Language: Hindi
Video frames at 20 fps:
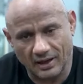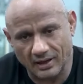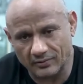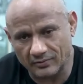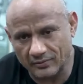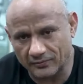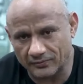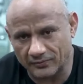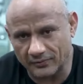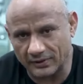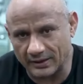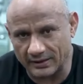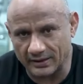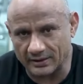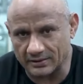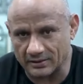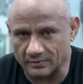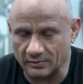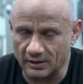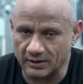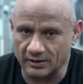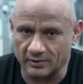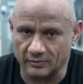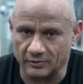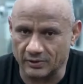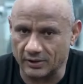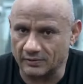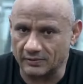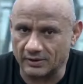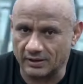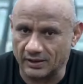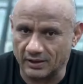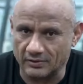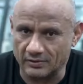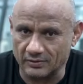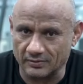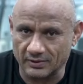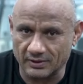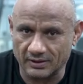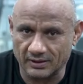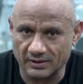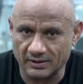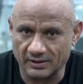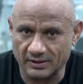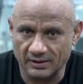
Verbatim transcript: आपको फुल एनर्जी मिलेगी पूरे वर्कआउट में